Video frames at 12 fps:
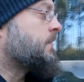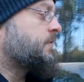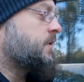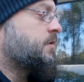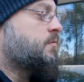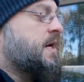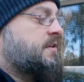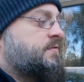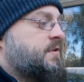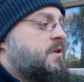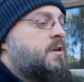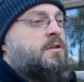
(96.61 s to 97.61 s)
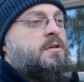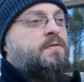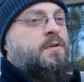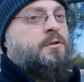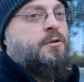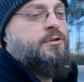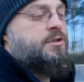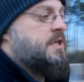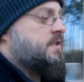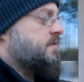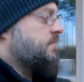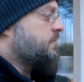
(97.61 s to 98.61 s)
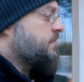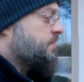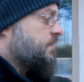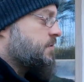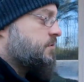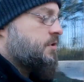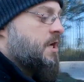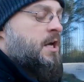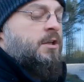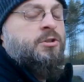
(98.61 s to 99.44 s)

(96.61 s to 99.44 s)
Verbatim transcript: Wtedy łatwiej tej wilgoci na zewnątrz wyjść.